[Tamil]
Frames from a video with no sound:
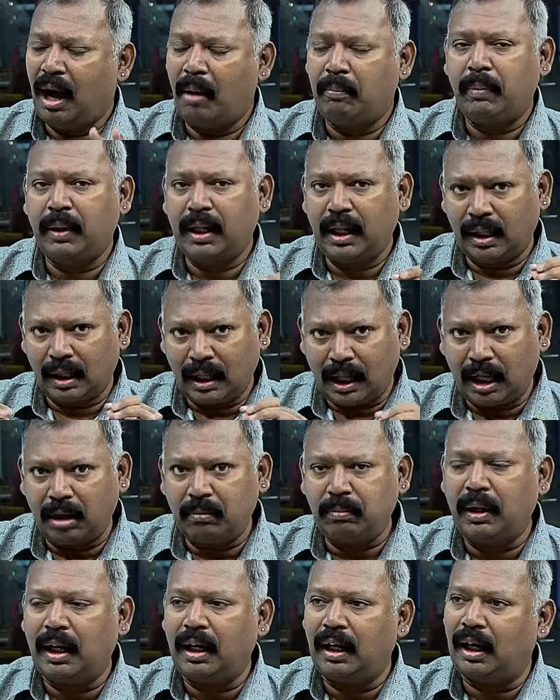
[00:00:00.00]
அப்படி அதை
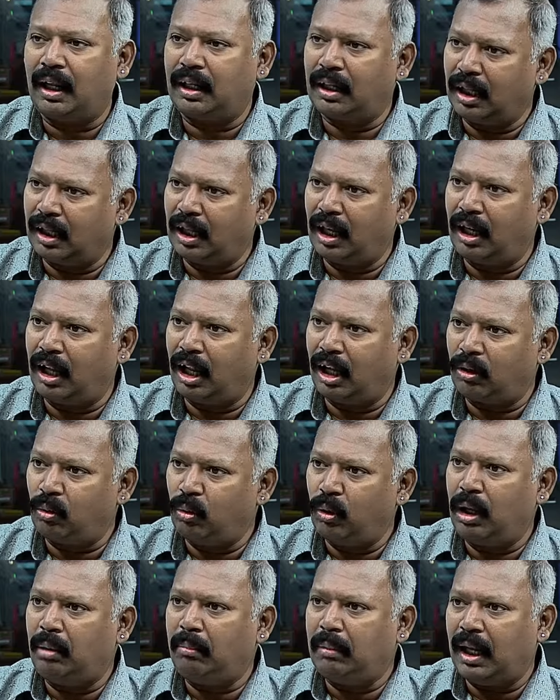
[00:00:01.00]
கரெக்ட் பண்ணினா தான்
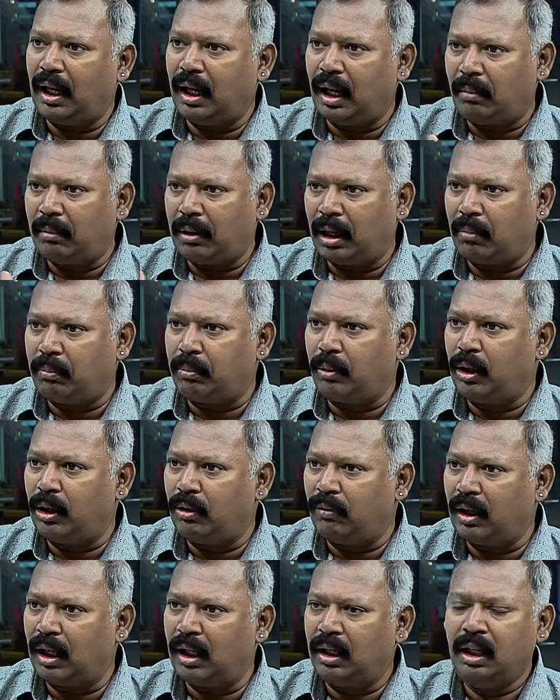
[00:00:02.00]
நல்லாயிருக்கும் ஒன்றுமே இல்லாமல் நான்
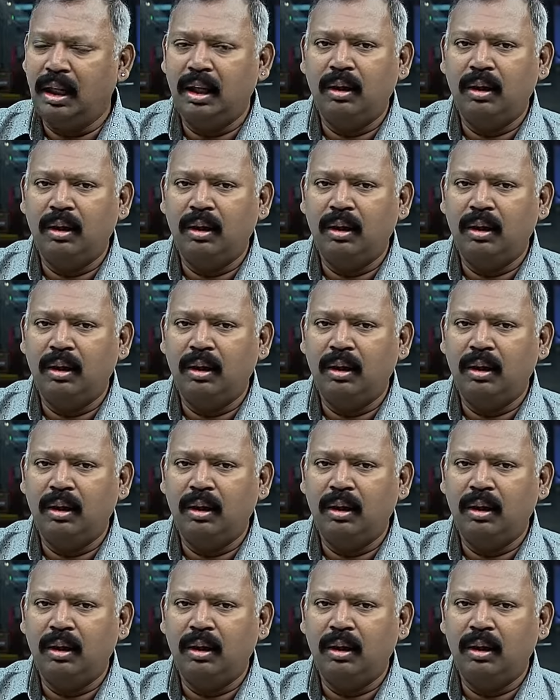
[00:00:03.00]
போயிடுவேன்